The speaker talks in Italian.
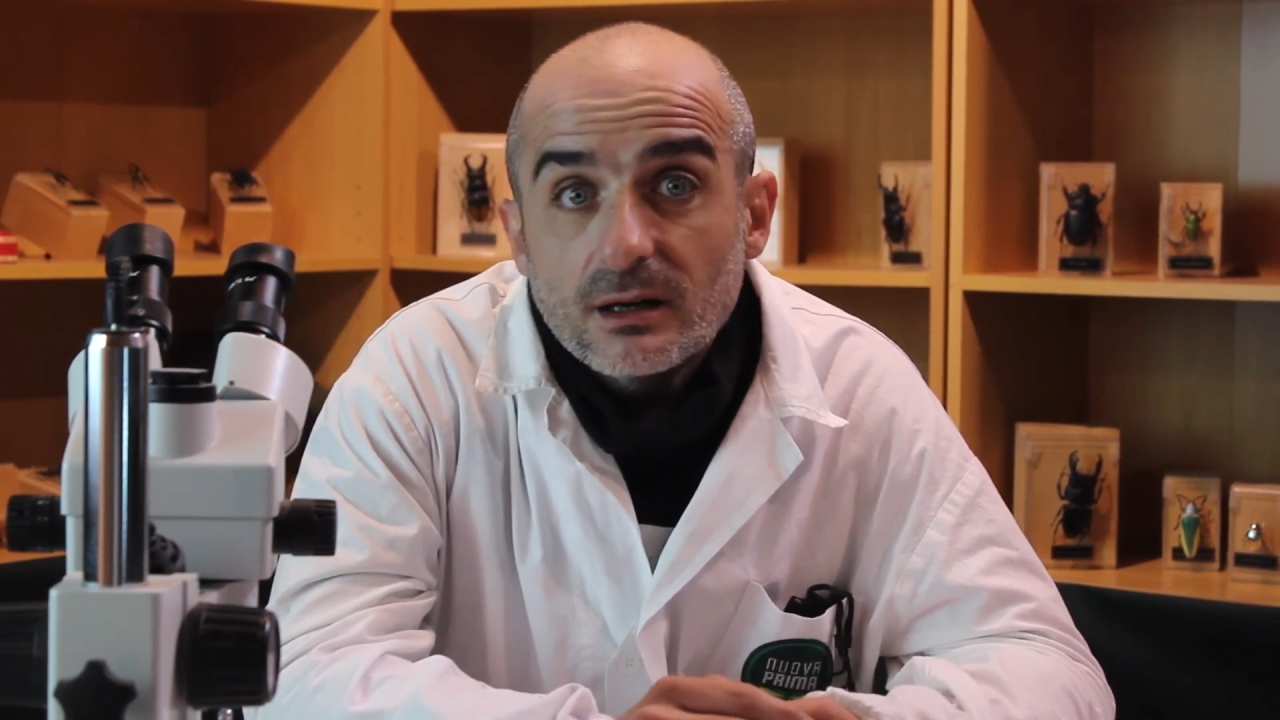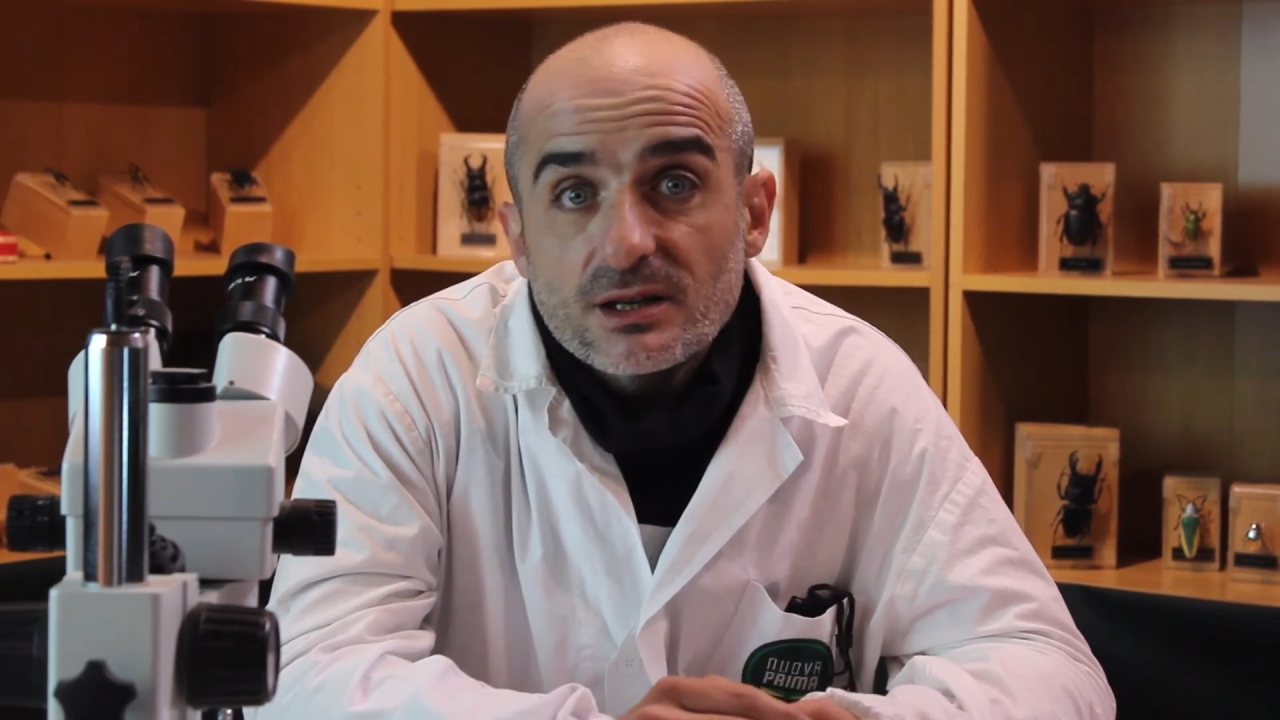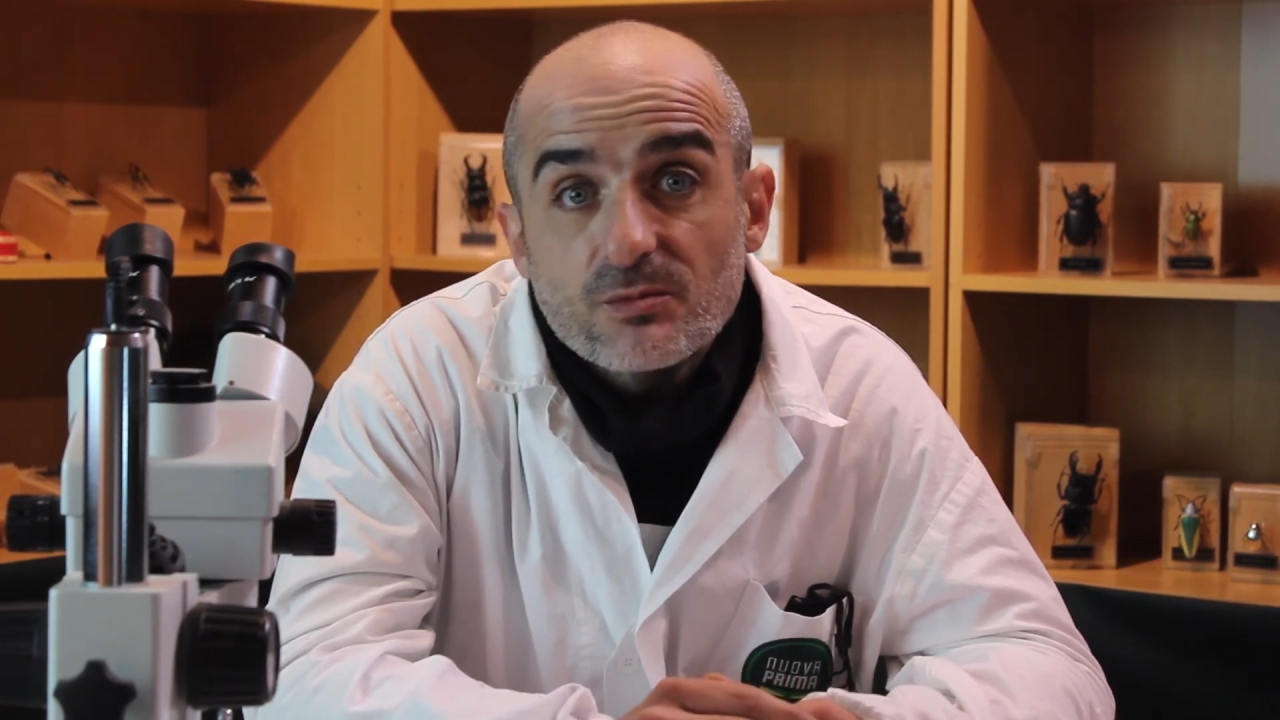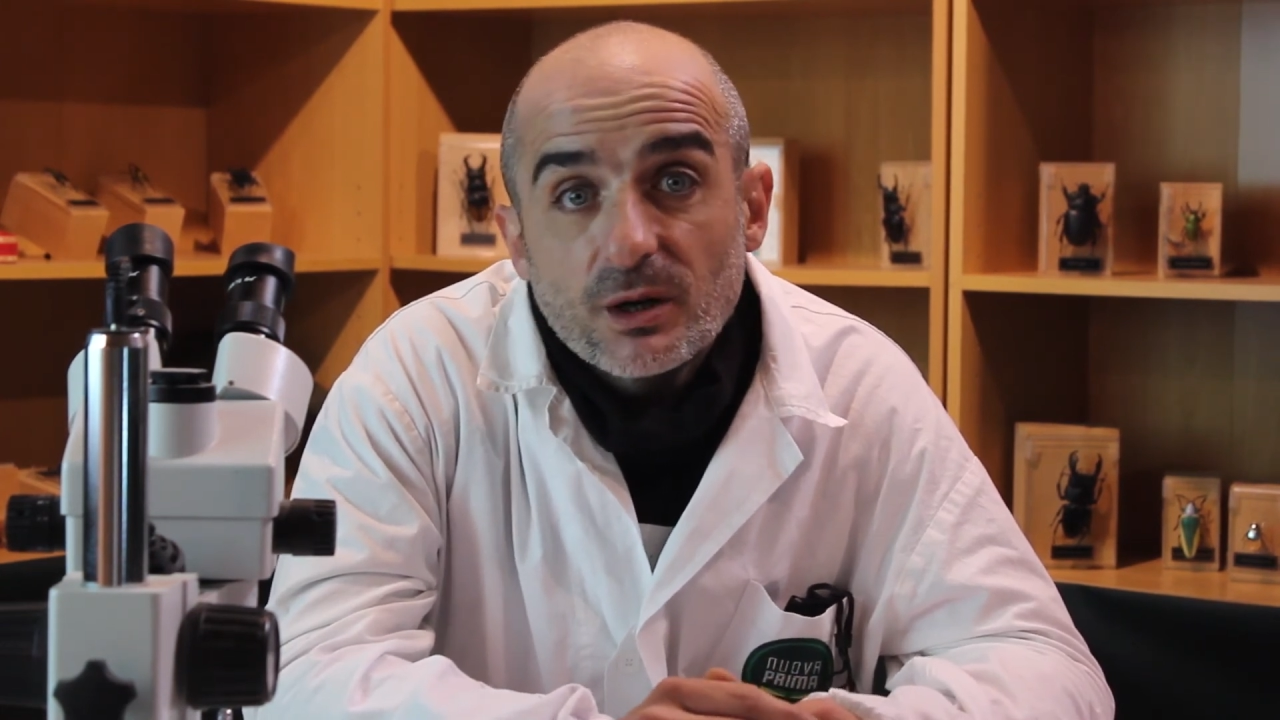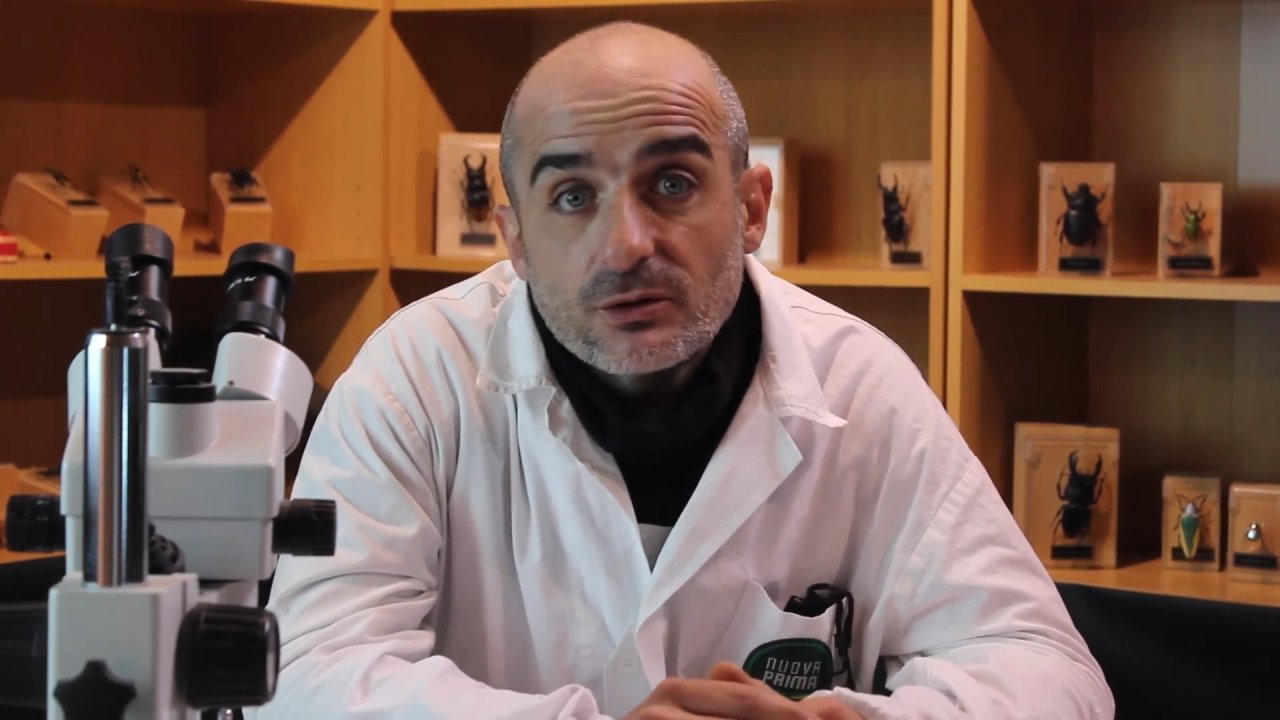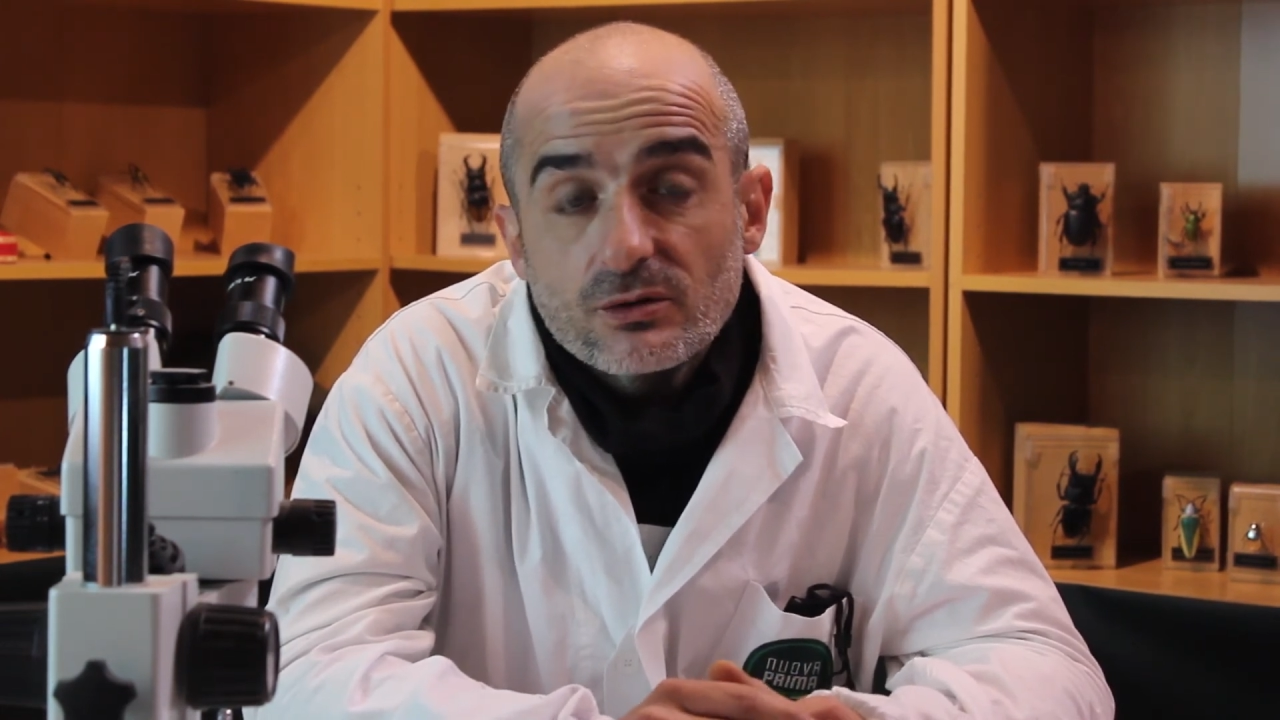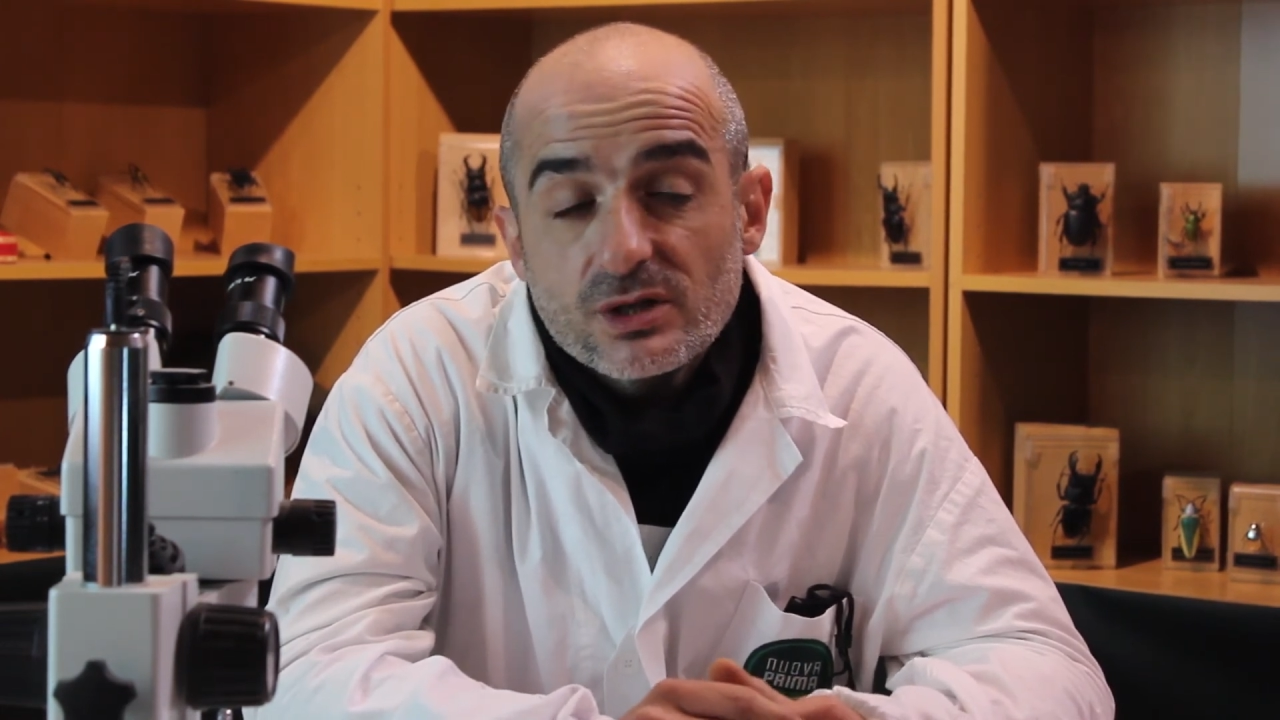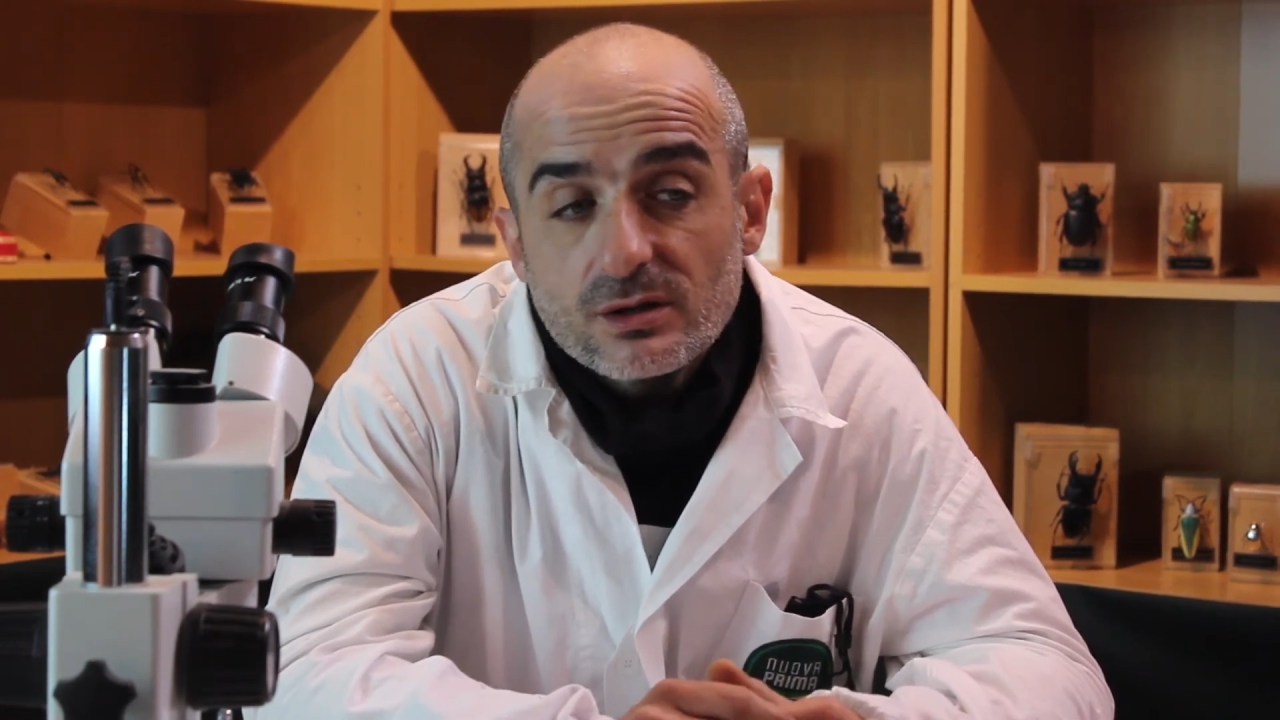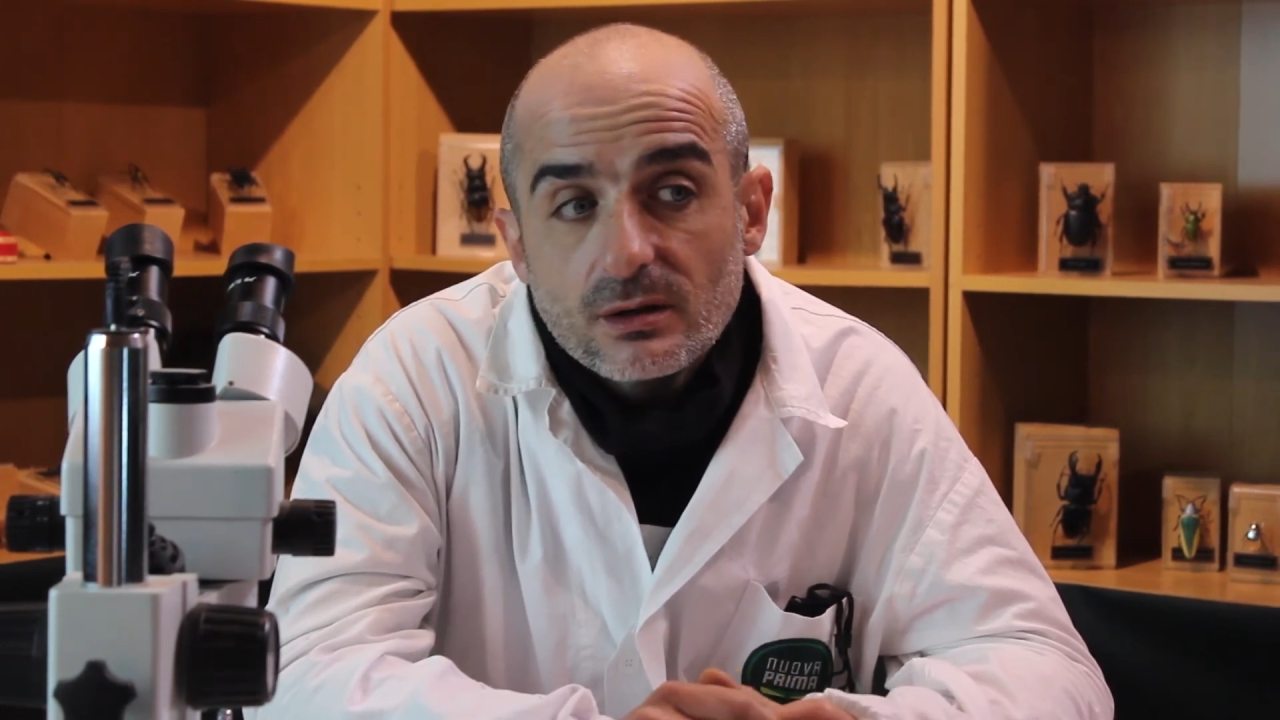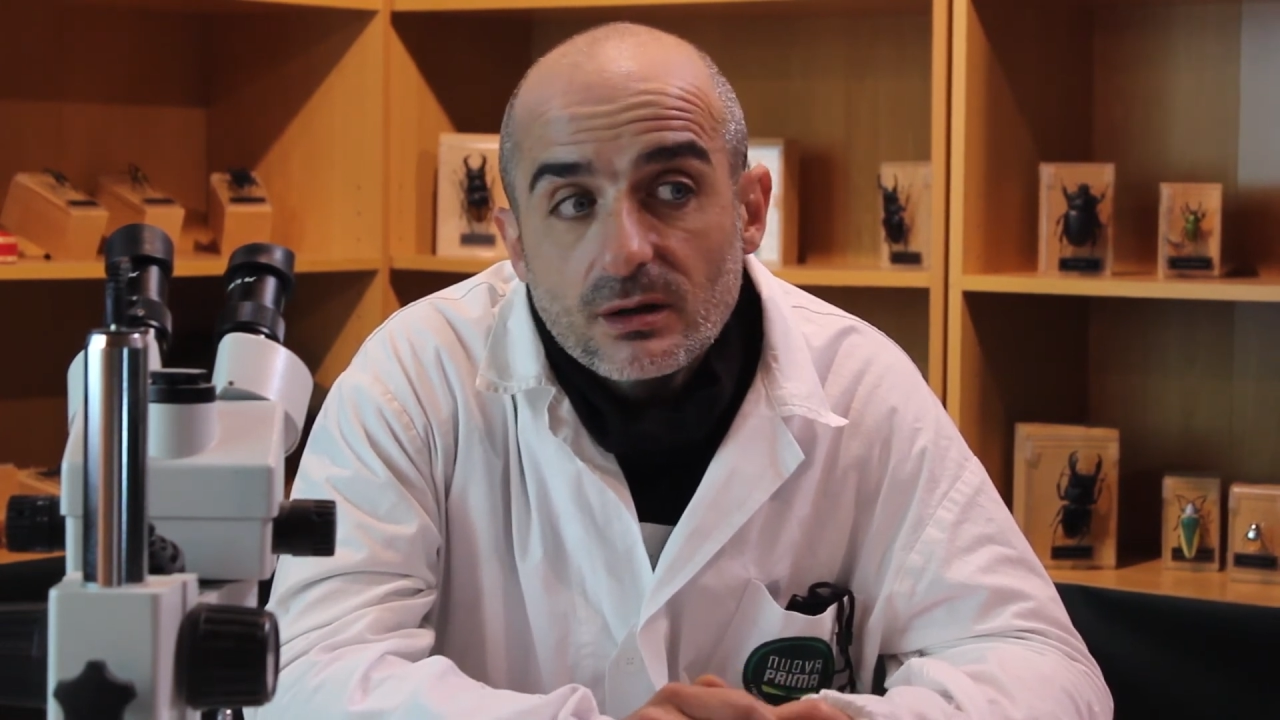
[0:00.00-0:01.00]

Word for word: lesmaniosi.